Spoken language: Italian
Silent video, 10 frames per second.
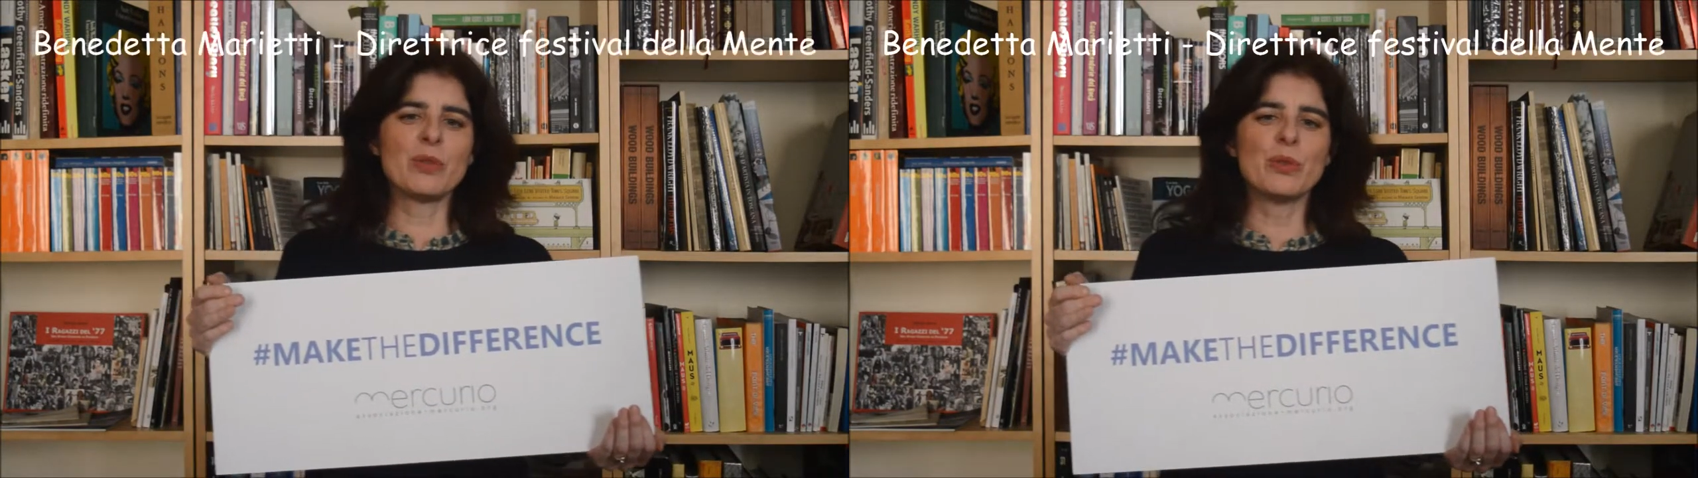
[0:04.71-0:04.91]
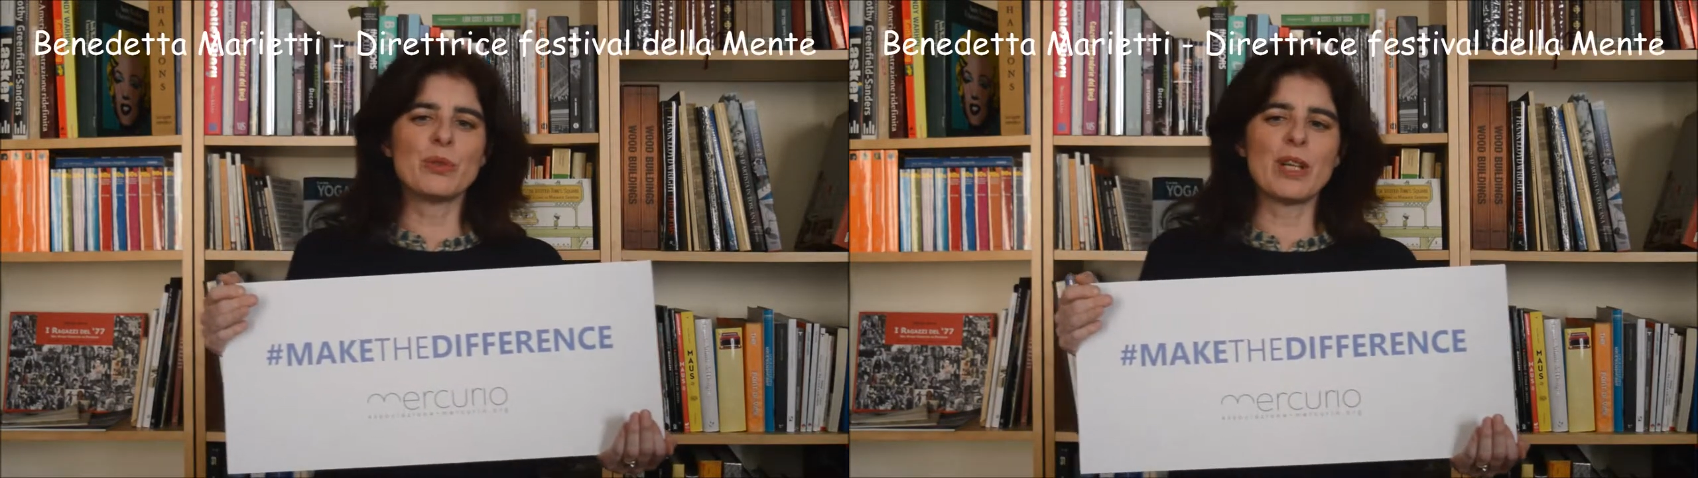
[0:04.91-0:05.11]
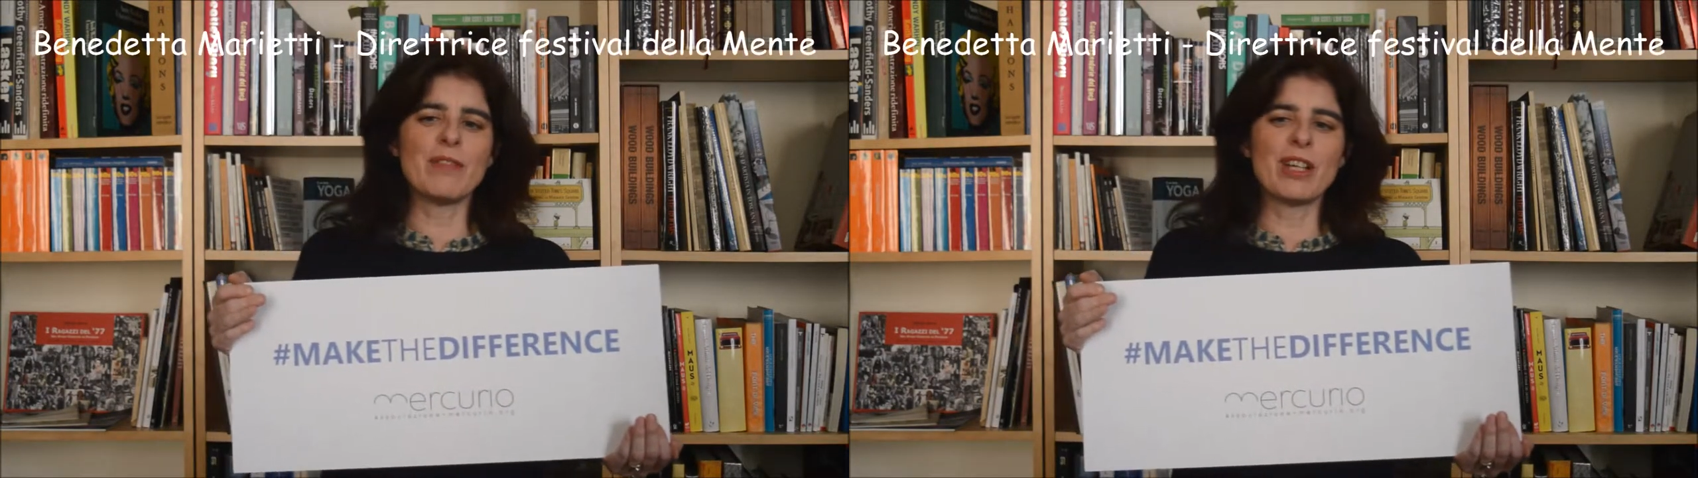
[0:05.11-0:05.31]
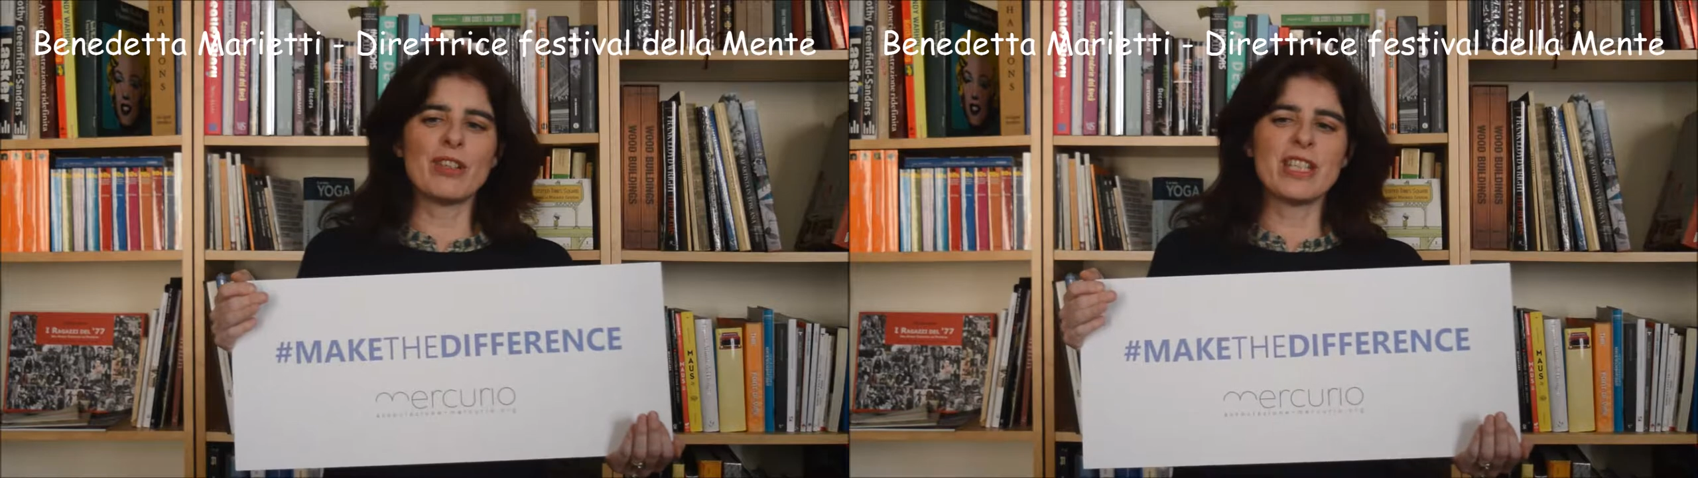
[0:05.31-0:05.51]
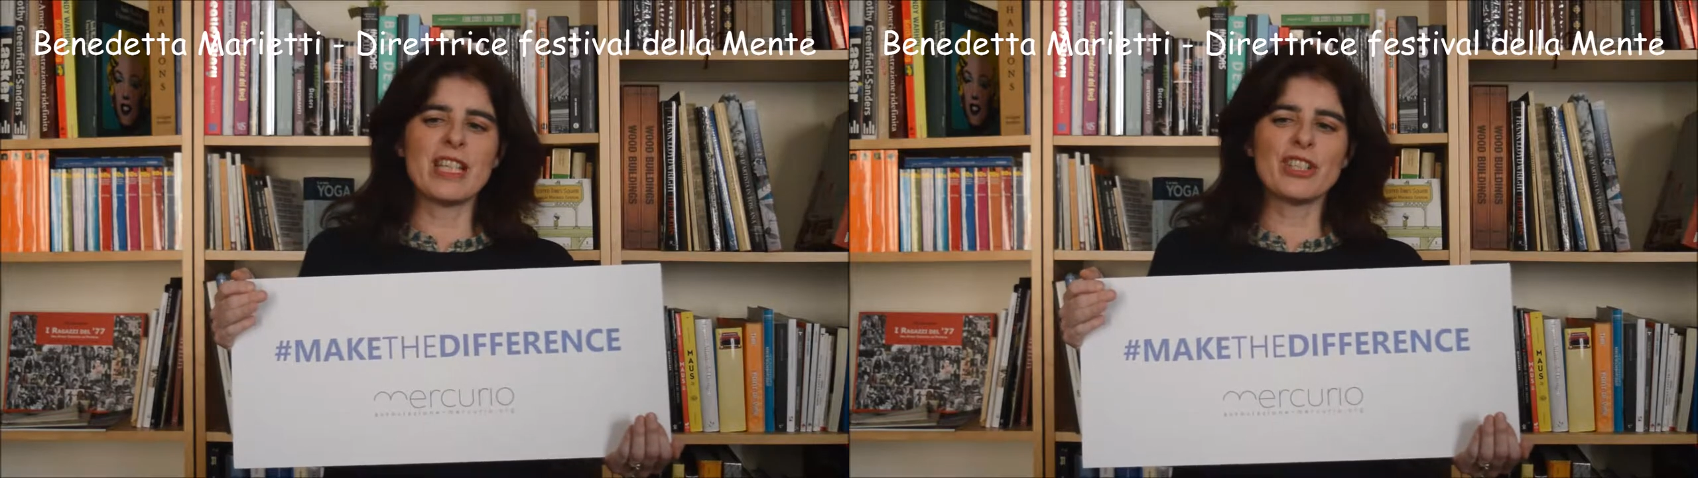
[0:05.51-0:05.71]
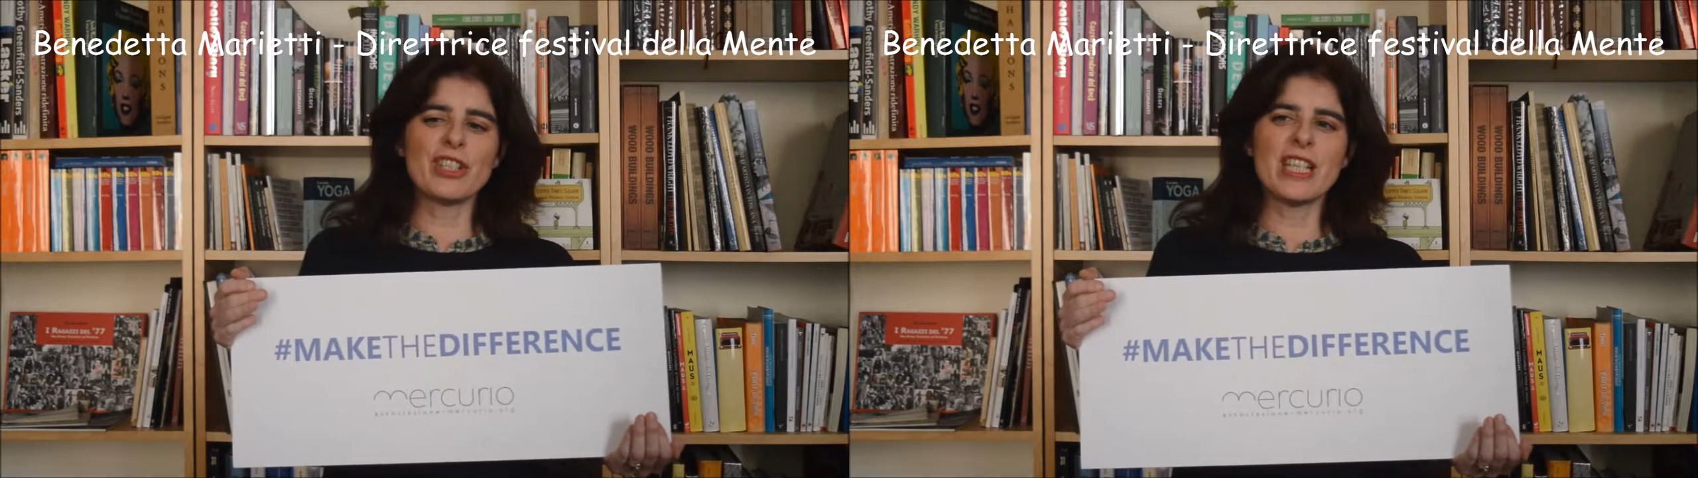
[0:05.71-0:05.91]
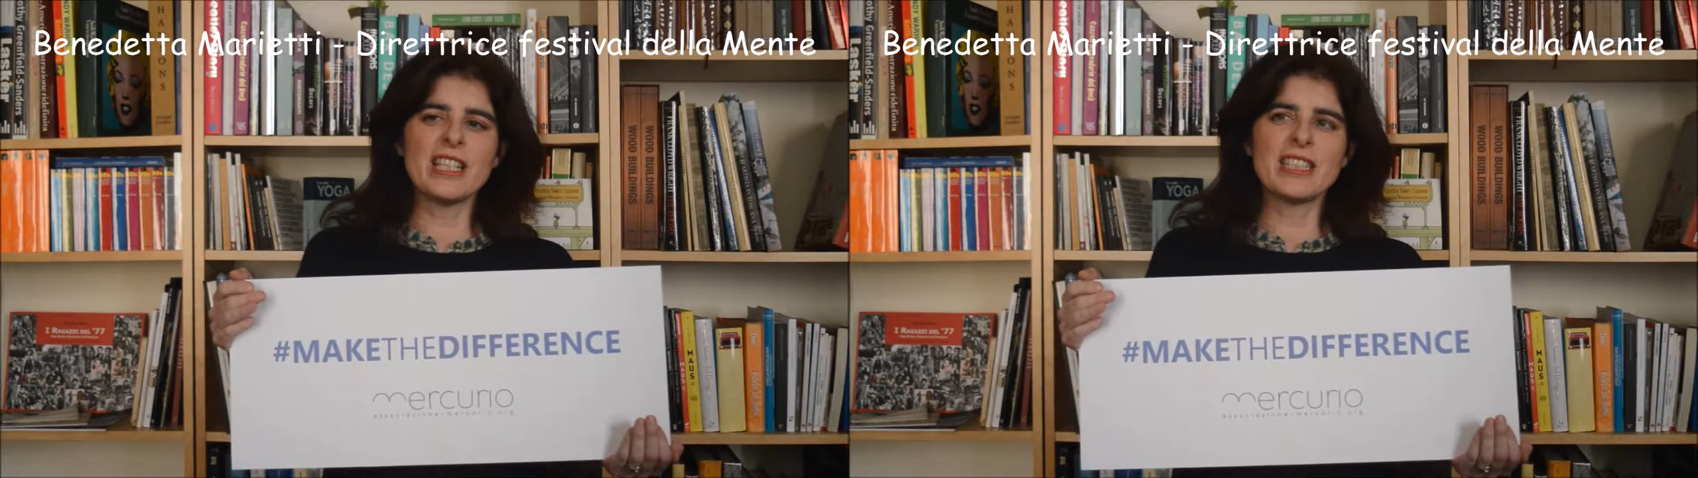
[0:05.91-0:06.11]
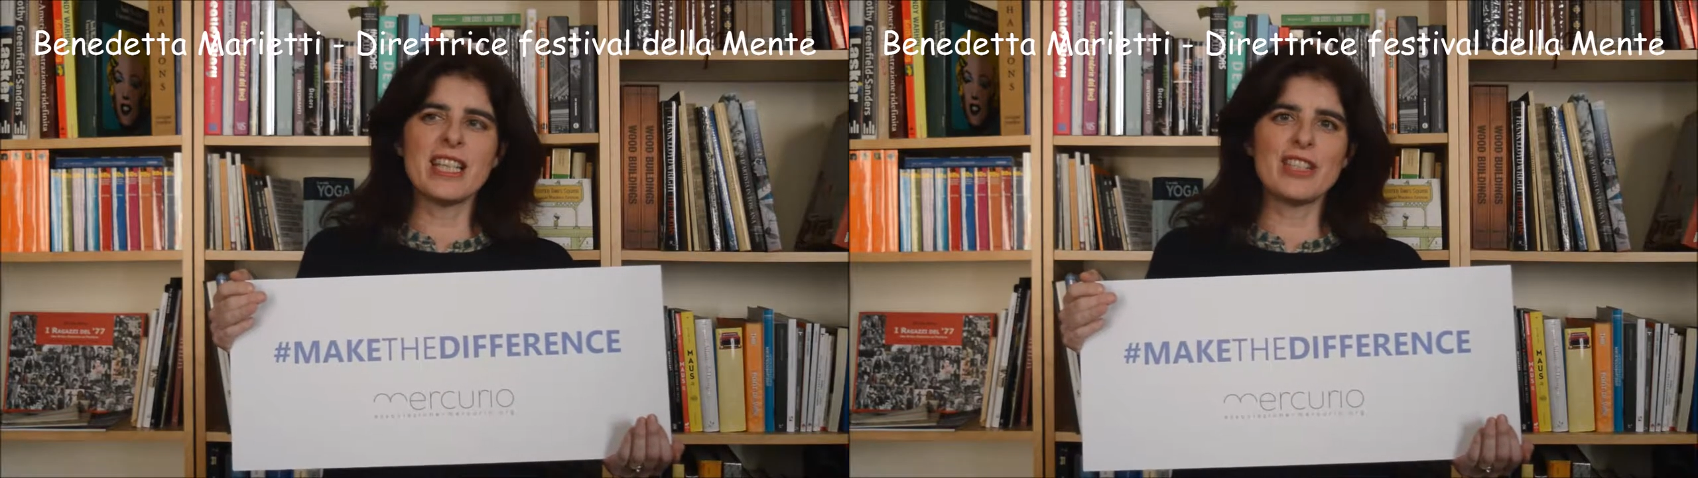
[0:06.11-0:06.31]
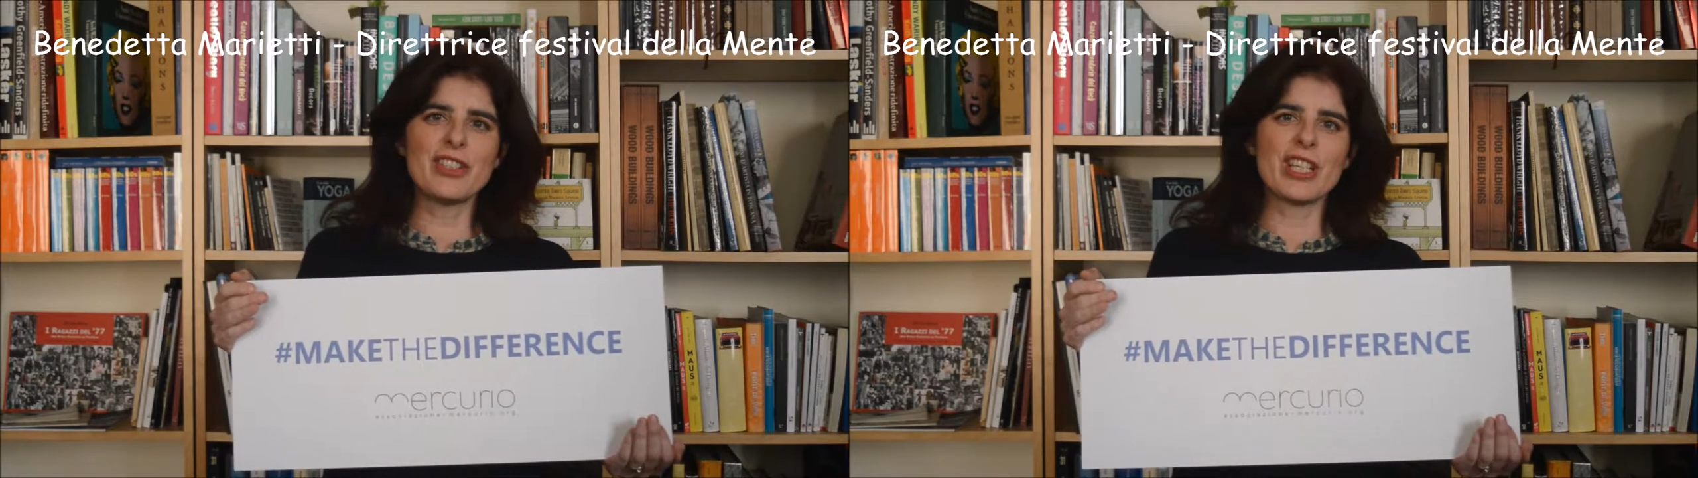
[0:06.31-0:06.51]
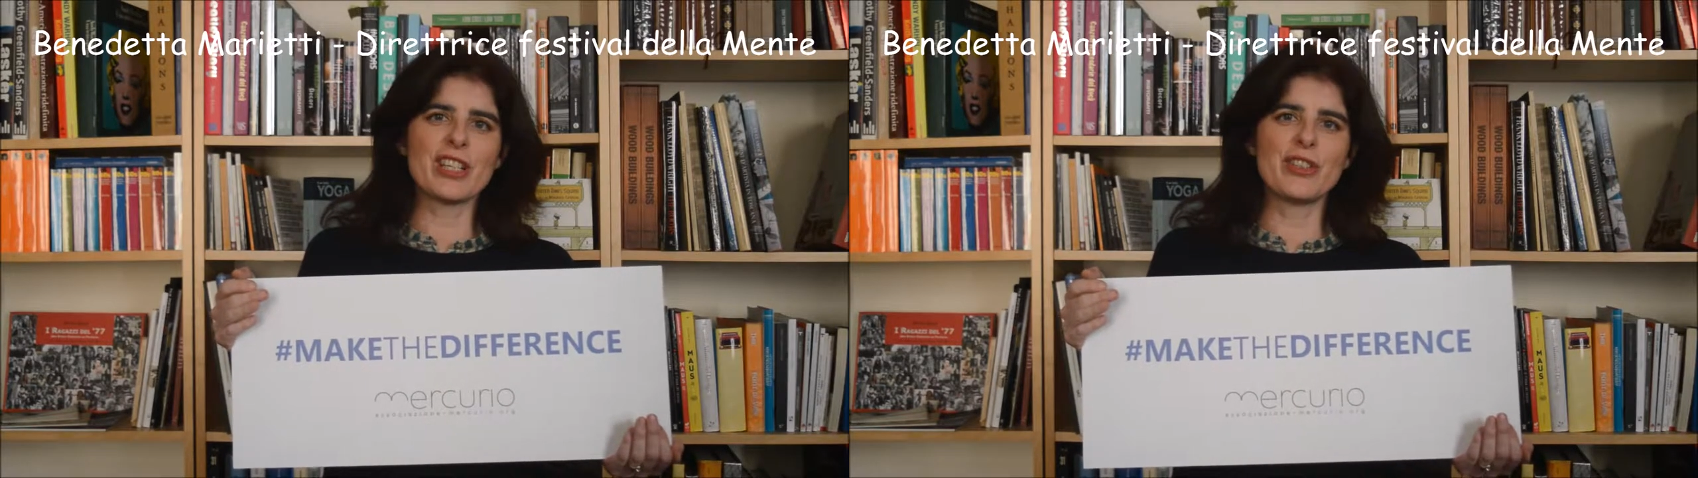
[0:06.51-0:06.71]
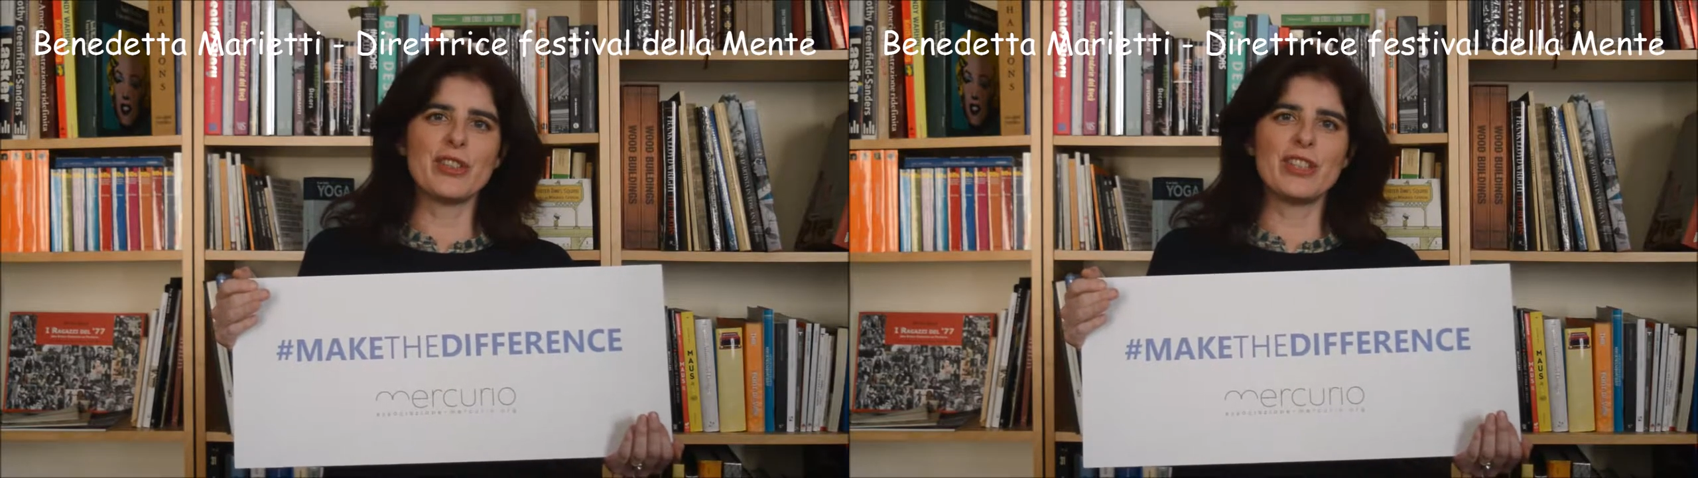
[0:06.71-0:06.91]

cultura e il valore della scienza e cerco